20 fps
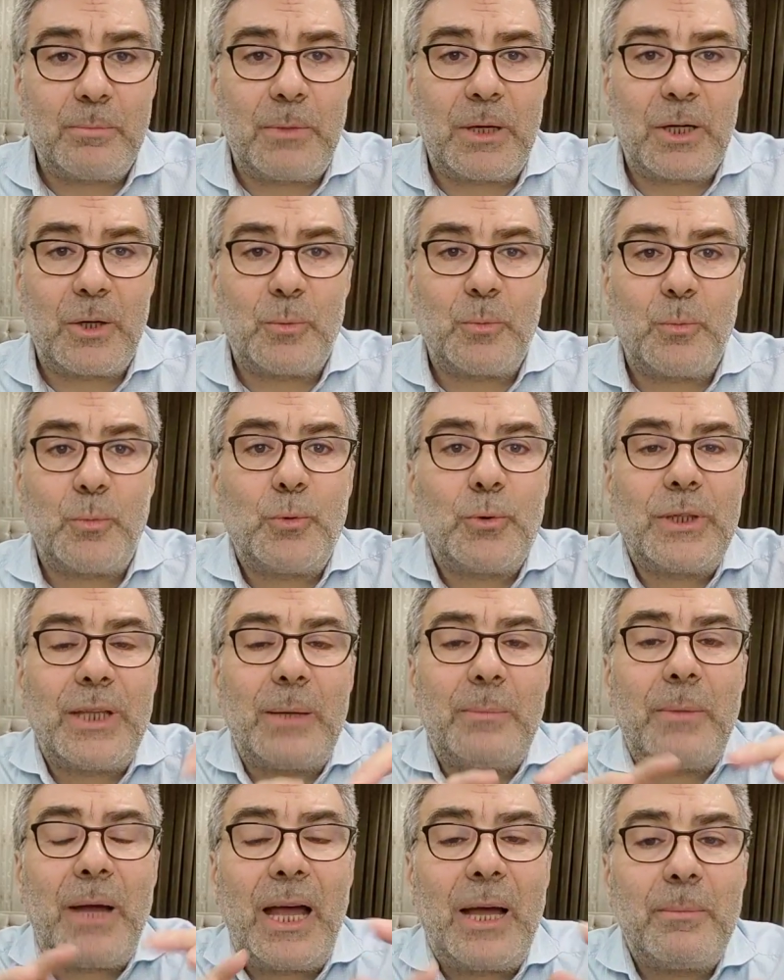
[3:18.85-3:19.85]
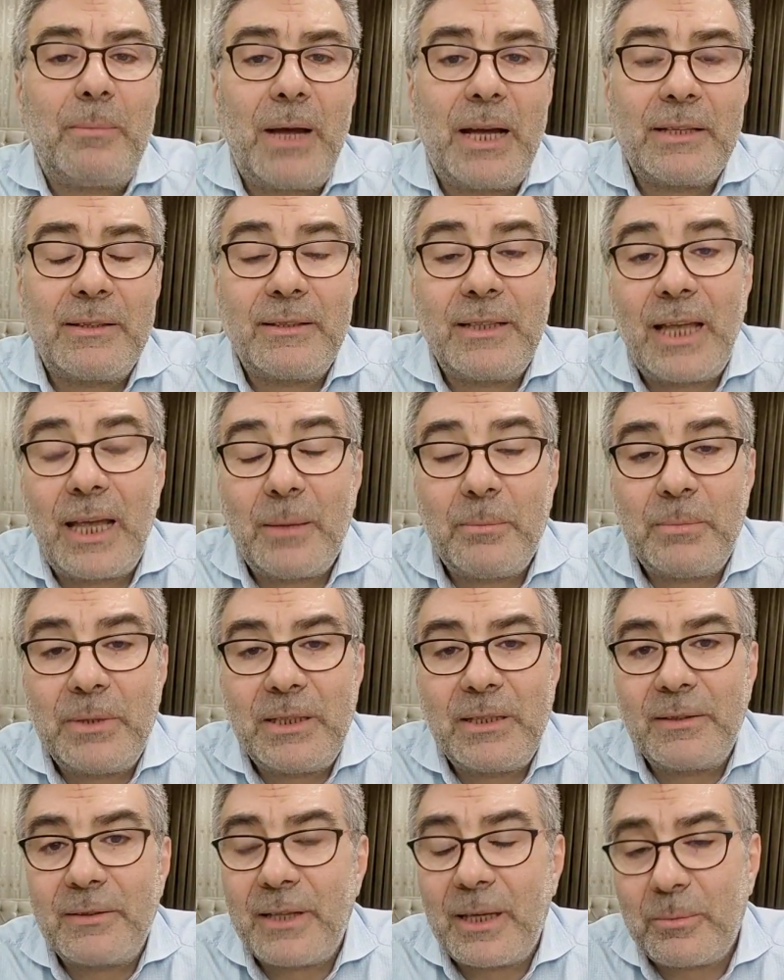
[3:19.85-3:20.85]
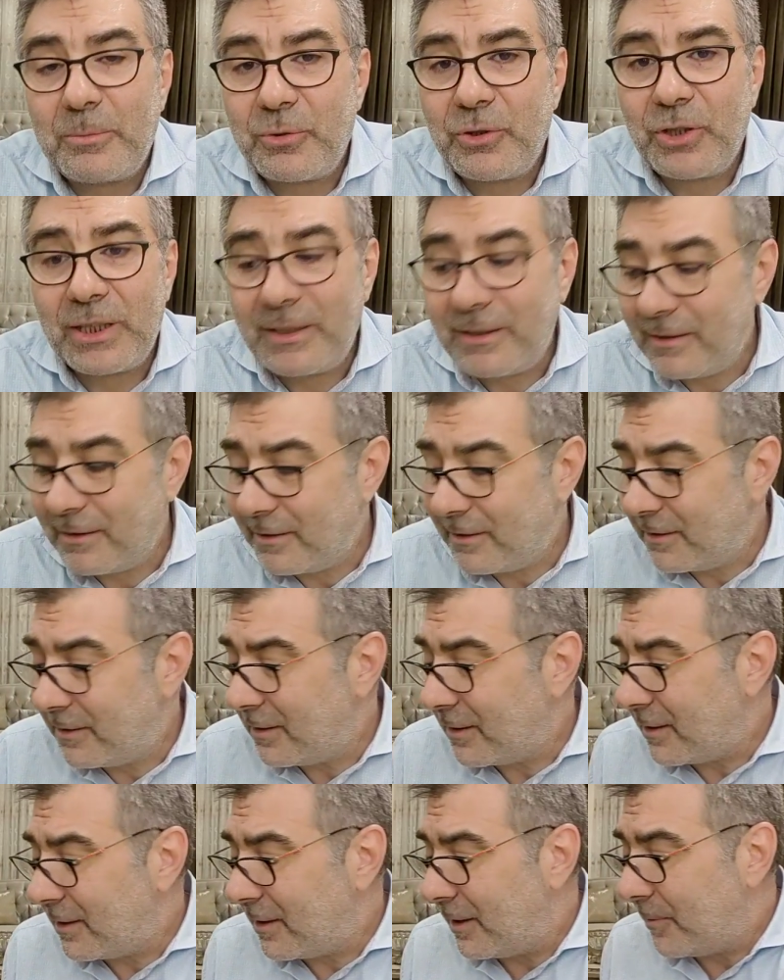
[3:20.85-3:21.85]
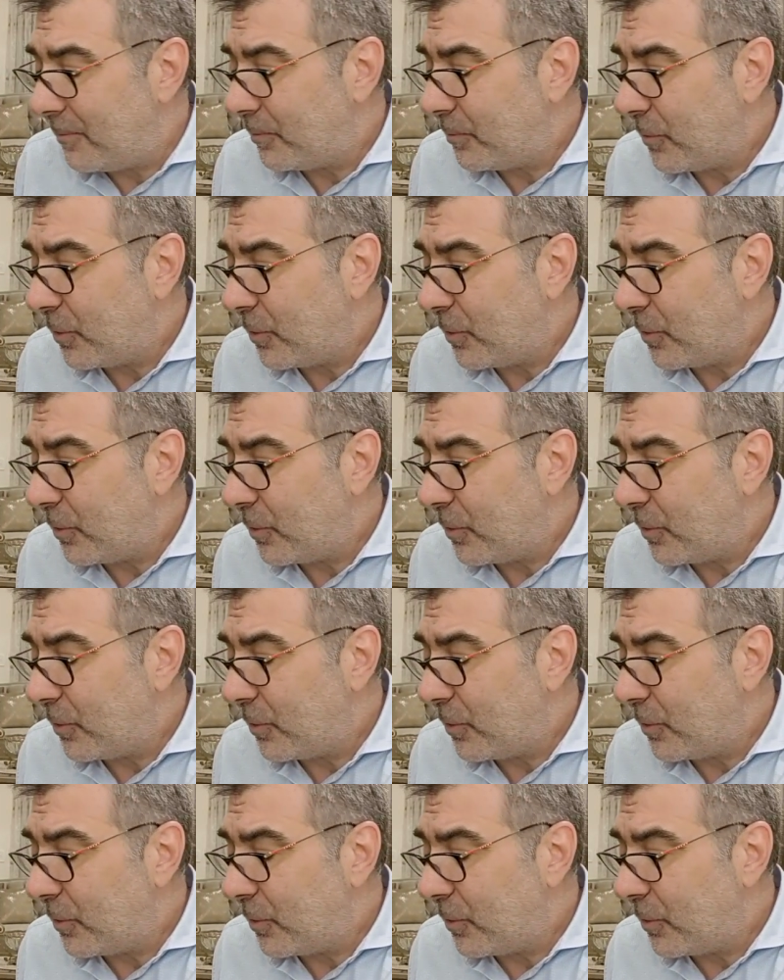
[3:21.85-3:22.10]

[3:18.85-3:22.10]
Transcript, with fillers: مربوطة مع بعضها بنظام شديد الدقة